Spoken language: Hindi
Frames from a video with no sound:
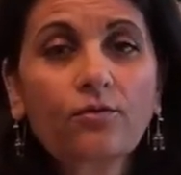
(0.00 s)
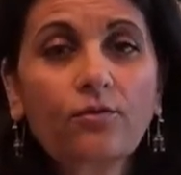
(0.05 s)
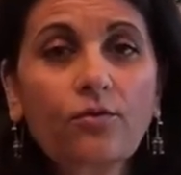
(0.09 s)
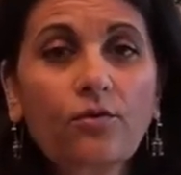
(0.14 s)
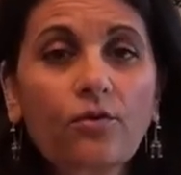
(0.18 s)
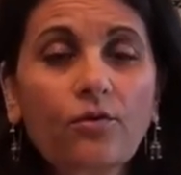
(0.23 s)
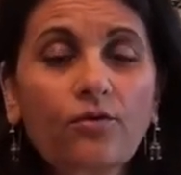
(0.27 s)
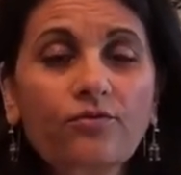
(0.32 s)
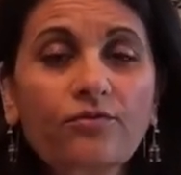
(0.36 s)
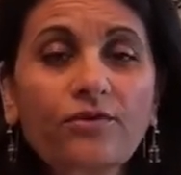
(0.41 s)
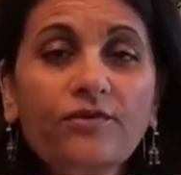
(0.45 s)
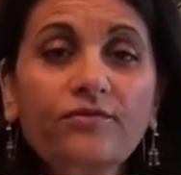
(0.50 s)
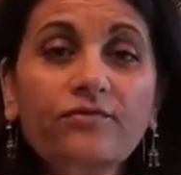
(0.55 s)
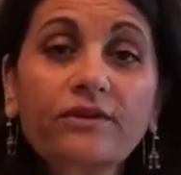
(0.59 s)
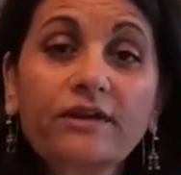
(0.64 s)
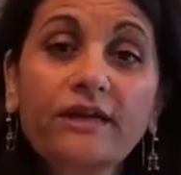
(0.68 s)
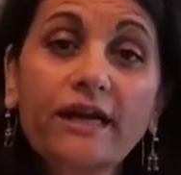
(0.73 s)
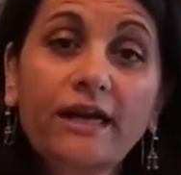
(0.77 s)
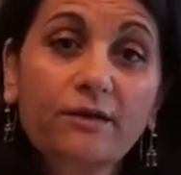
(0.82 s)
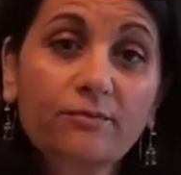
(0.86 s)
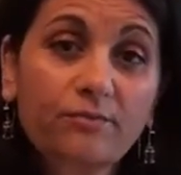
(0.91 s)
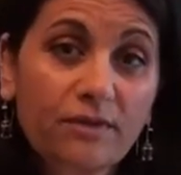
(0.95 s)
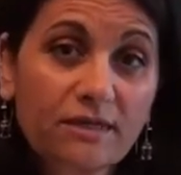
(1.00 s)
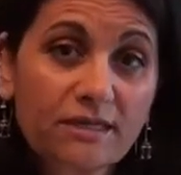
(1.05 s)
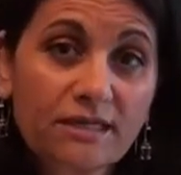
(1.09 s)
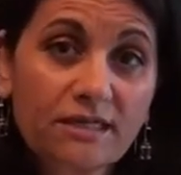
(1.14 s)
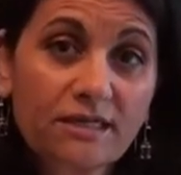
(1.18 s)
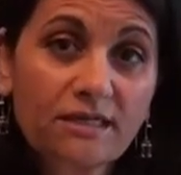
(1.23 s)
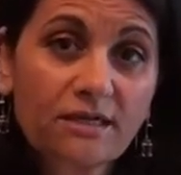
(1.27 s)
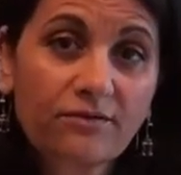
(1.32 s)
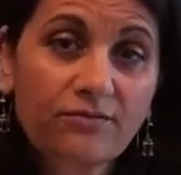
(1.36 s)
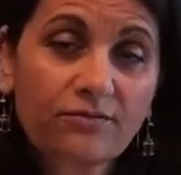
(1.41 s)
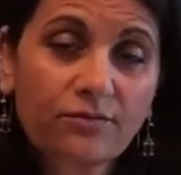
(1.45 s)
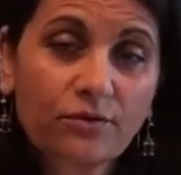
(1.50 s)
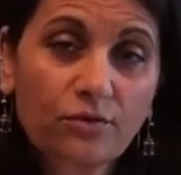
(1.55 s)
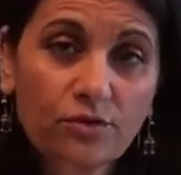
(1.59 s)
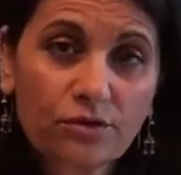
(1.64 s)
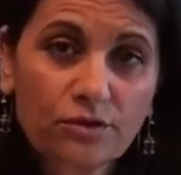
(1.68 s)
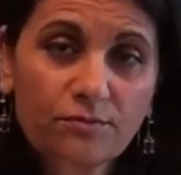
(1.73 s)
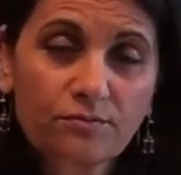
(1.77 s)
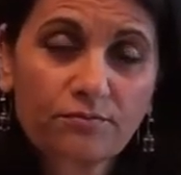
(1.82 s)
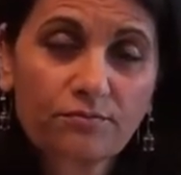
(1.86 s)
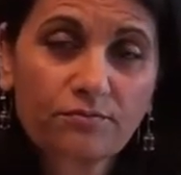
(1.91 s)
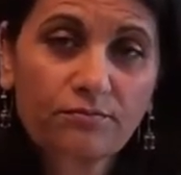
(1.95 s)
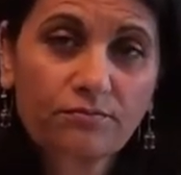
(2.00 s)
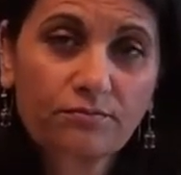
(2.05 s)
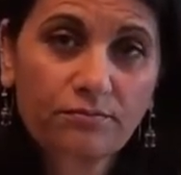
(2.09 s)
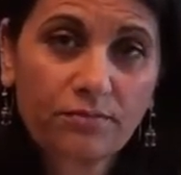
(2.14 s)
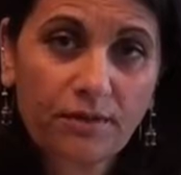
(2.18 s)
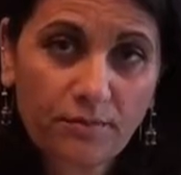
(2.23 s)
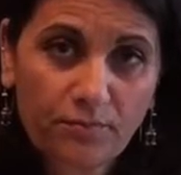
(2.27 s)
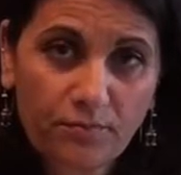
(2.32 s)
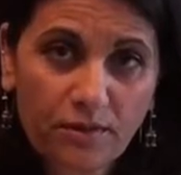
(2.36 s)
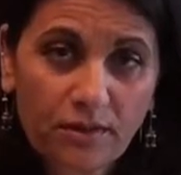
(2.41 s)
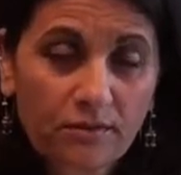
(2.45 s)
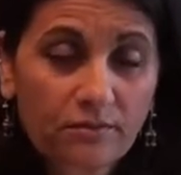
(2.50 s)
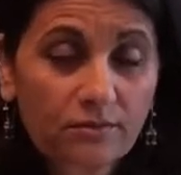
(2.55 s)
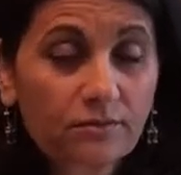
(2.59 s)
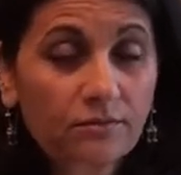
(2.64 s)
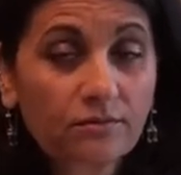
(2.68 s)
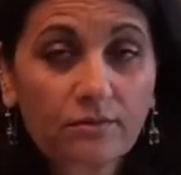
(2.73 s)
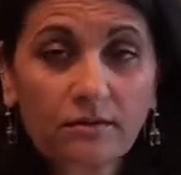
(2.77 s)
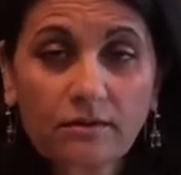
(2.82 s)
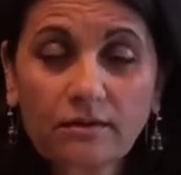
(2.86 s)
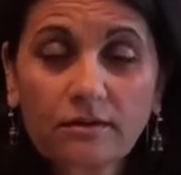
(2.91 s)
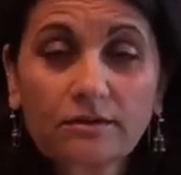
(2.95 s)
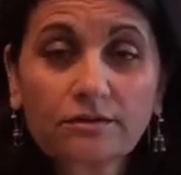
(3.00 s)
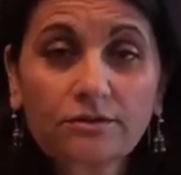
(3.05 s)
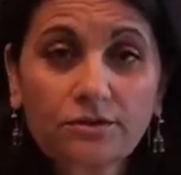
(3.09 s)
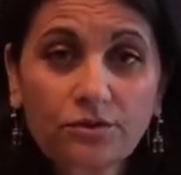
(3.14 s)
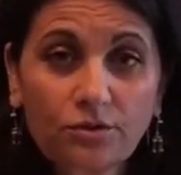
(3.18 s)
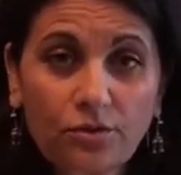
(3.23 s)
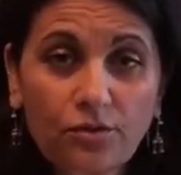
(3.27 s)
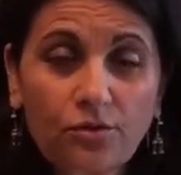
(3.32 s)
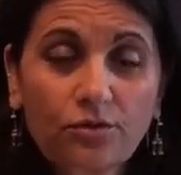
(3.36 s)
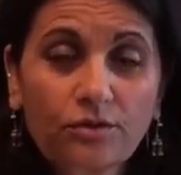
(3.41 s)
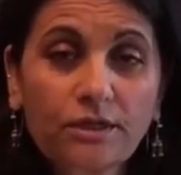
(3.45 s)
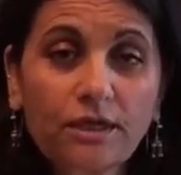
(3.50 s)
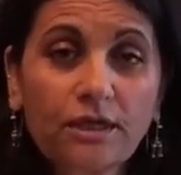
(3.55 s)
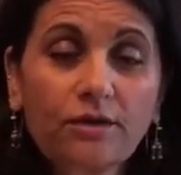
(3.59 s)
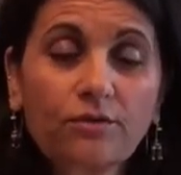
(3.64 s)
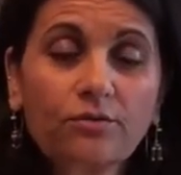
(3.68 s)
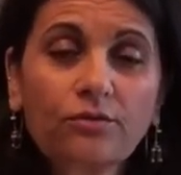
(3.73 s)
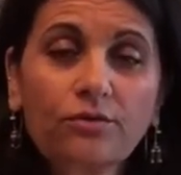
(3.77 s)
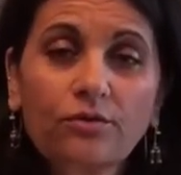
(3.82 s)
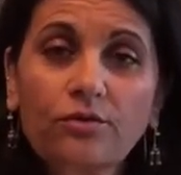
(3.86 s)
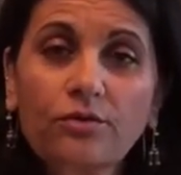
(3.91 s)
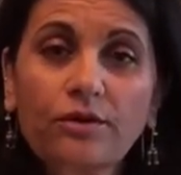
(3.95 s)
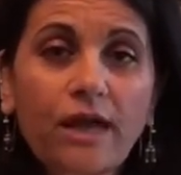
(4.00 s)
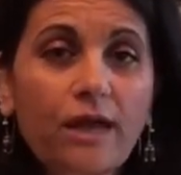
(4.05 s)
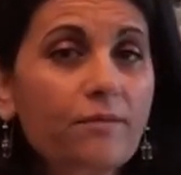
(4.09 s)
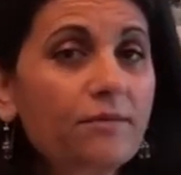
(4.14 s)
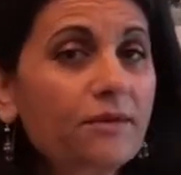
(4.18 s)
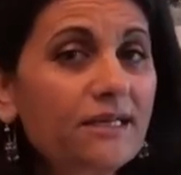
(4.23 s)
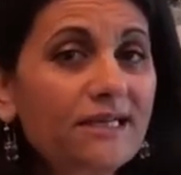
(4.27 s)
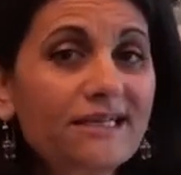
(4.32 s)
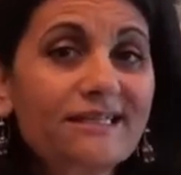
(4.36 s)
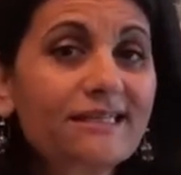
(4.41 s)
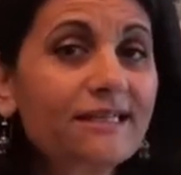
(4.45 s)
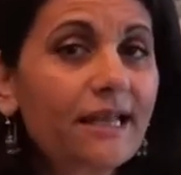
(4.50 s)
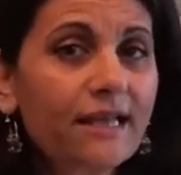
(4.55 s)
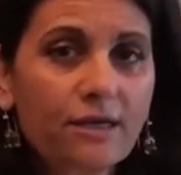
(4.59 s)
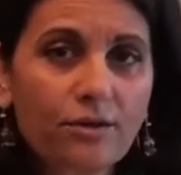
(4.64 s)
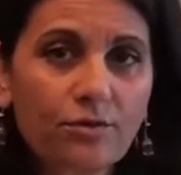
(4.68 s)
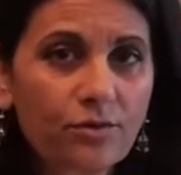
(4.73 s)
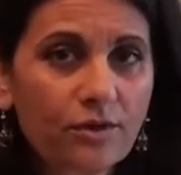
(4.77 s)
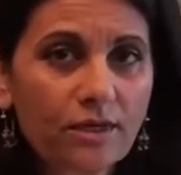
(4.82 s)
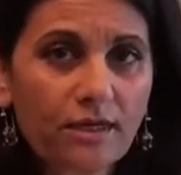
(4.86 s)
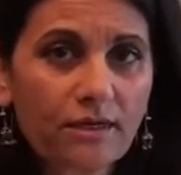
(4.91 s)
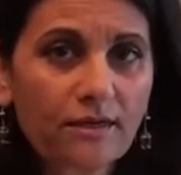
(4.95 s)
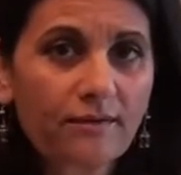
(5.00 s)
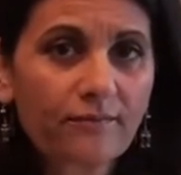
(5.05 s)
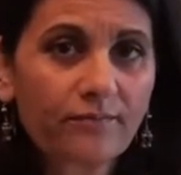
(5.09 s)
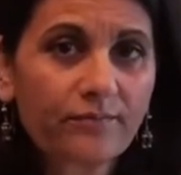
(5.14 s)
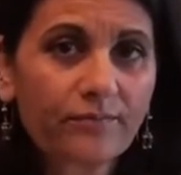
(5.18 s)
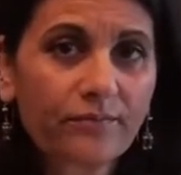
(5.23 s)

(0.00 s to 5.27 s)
वो 58 परसेंट ऑफ दोज पीपल जो लोग थे उनको डायबिटीज़ नहीं हुई